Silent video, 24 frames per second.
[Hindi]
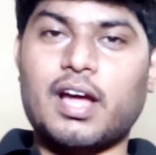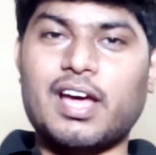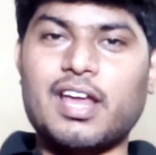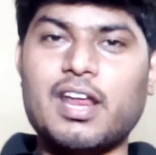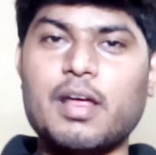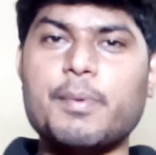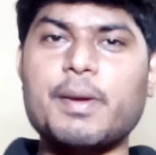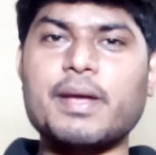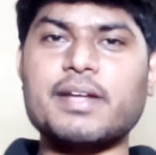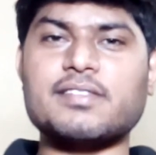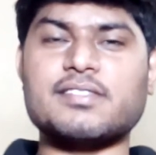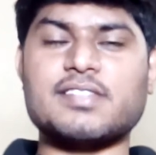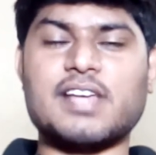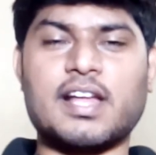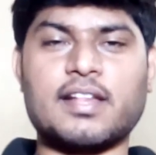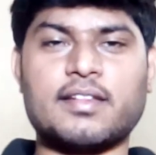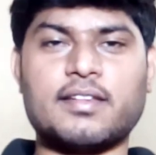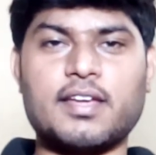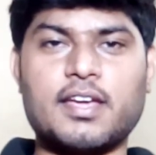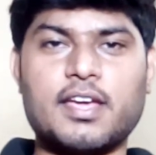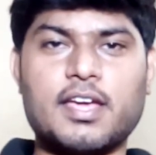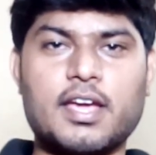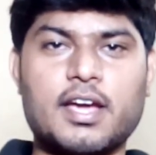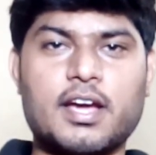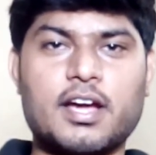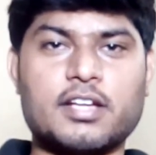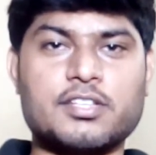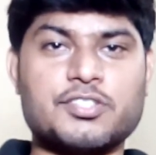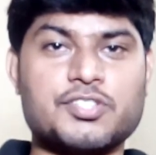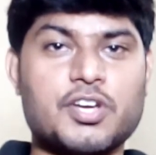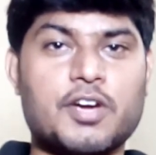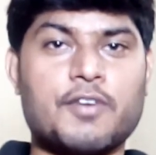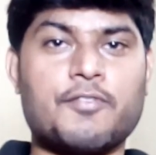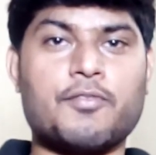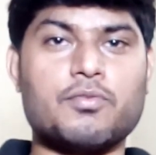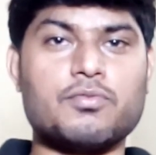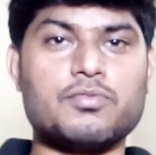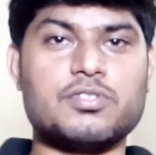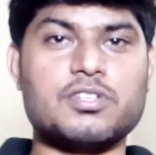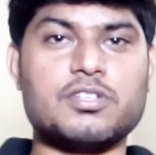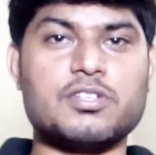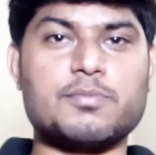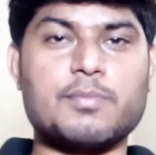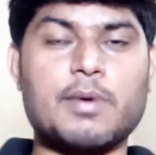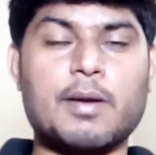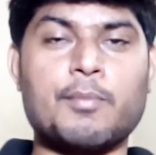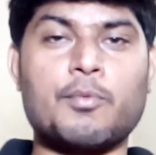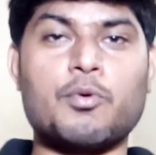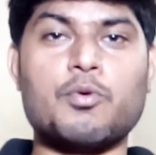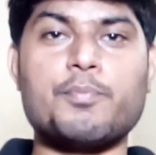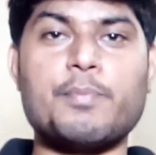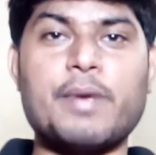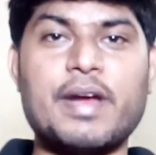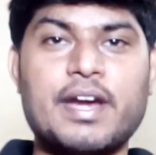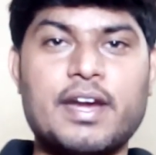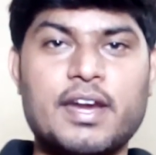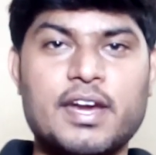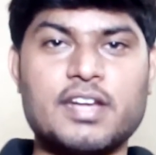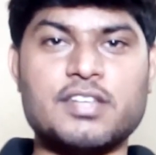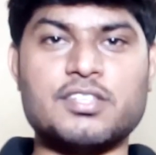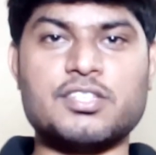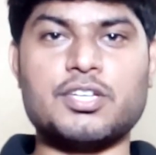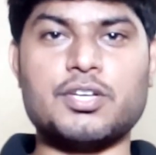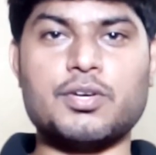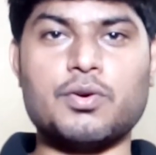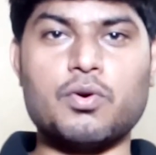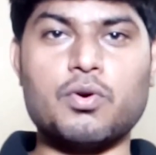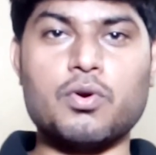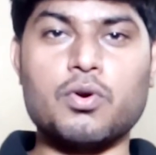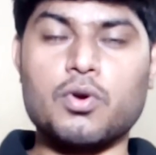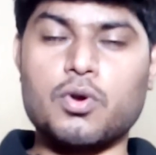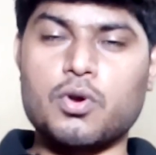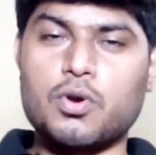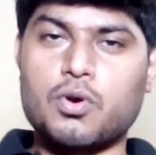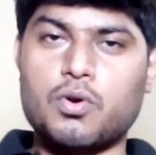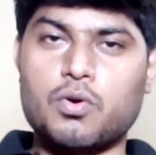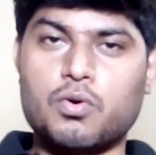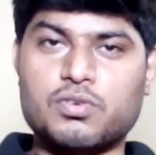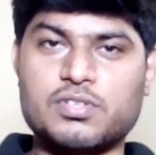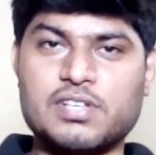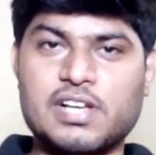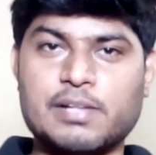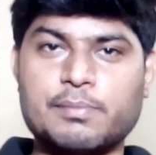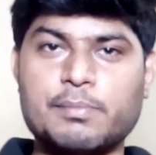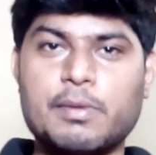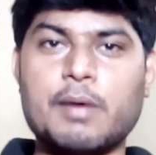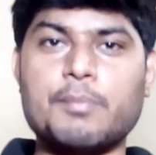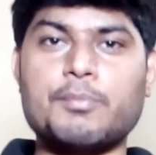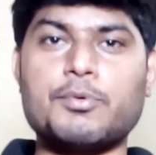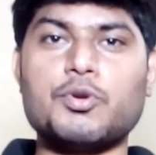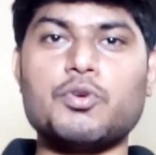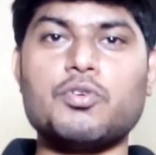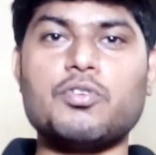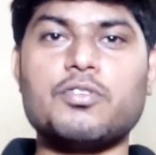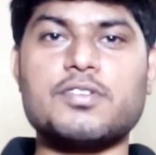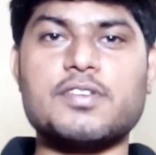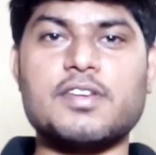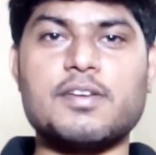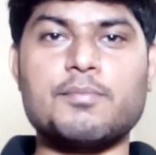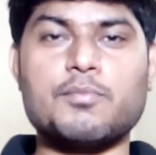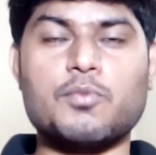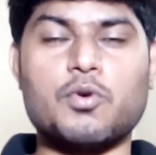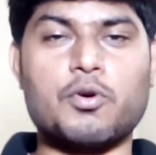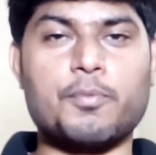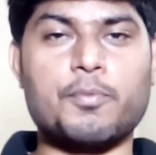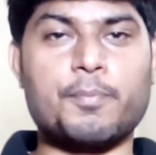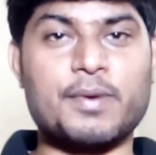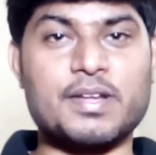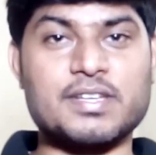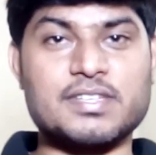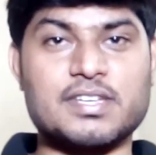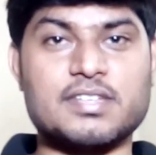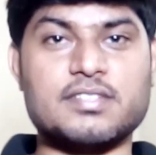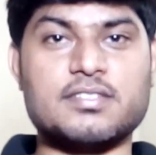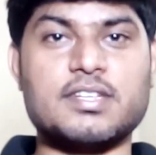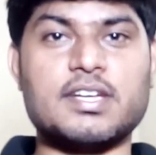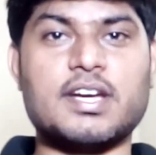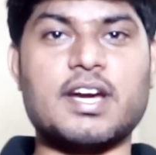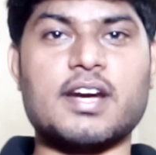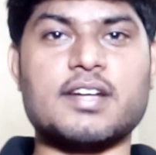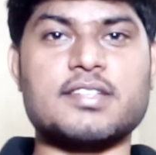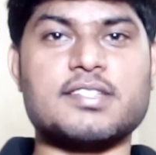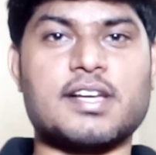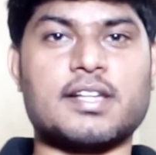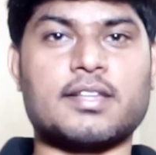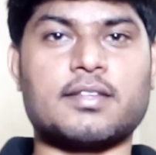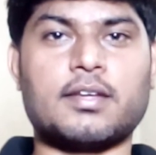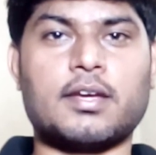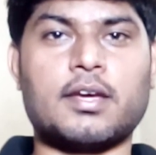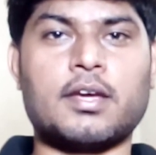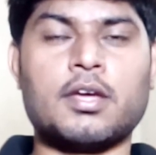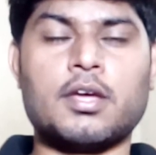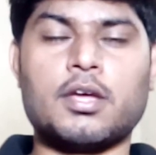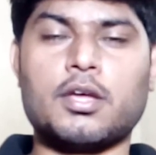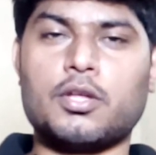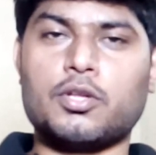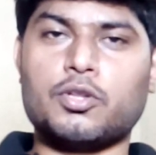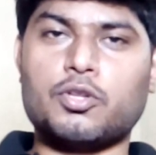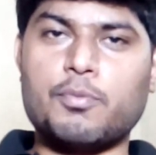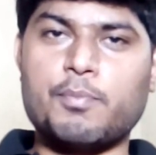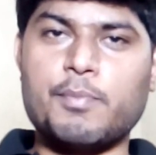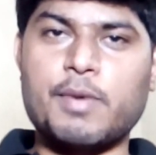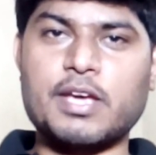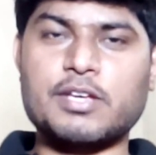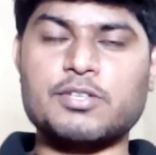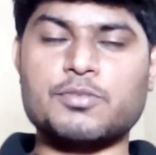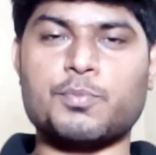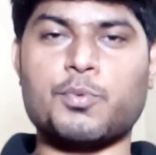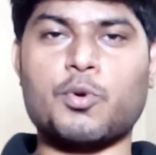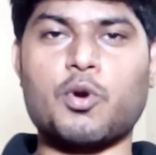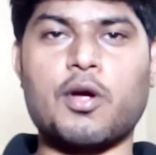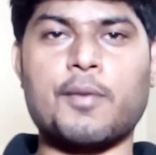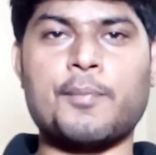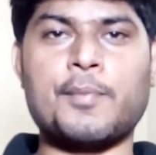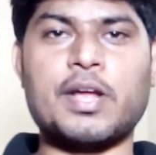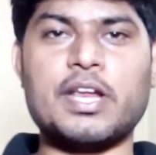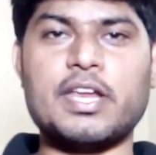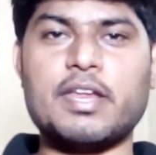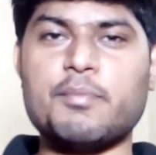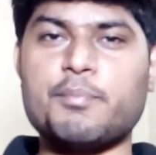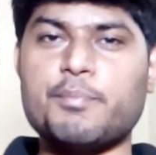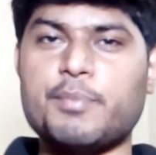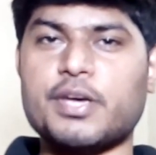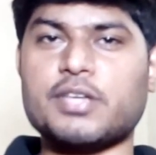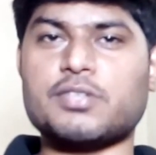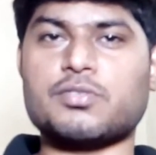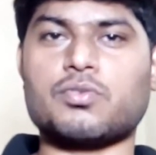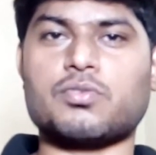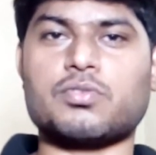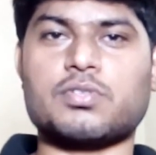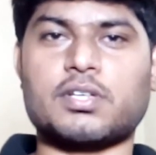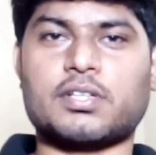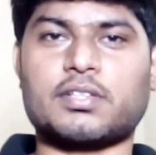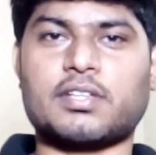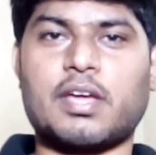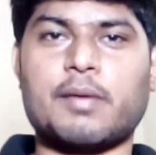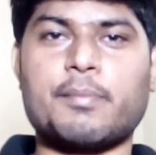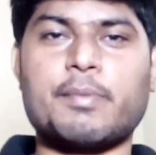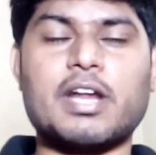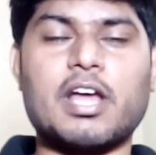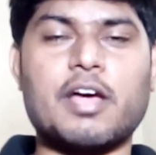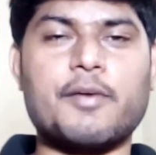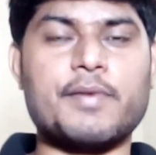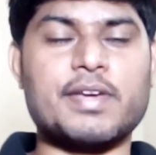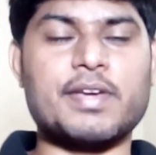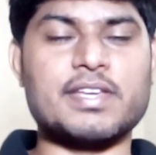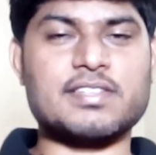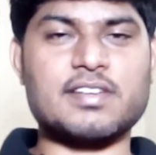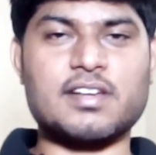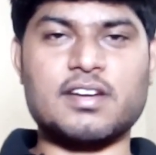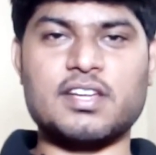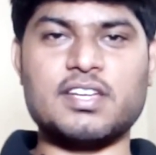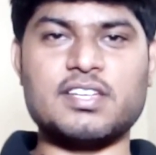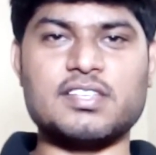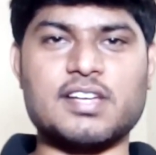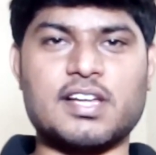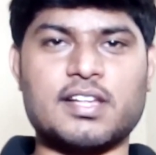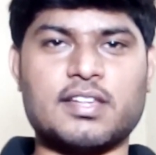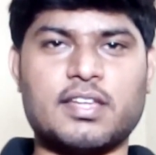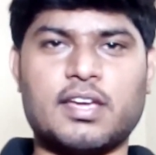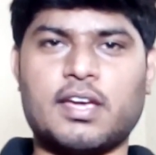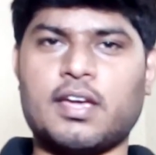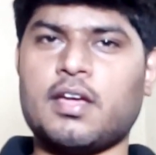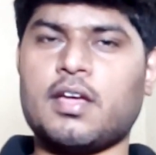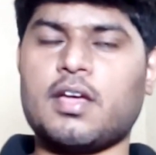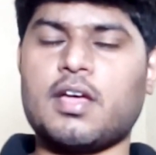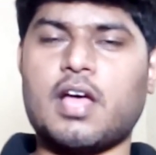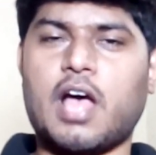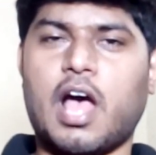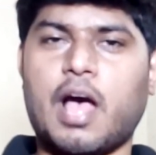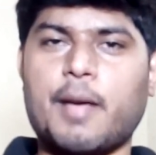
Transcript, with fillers: अगर आप चाहते हैं एक अच्छा फ़ोन जिसमें आपको बैटरी अच्छी हो और साथ में आप ड्यूल सिम और प्लस एस कार्ड चाहते हैं तो मैक्स प्रो आपके लिए बेस्ट हो सकता है बट आप ऐसा नहीं चाहते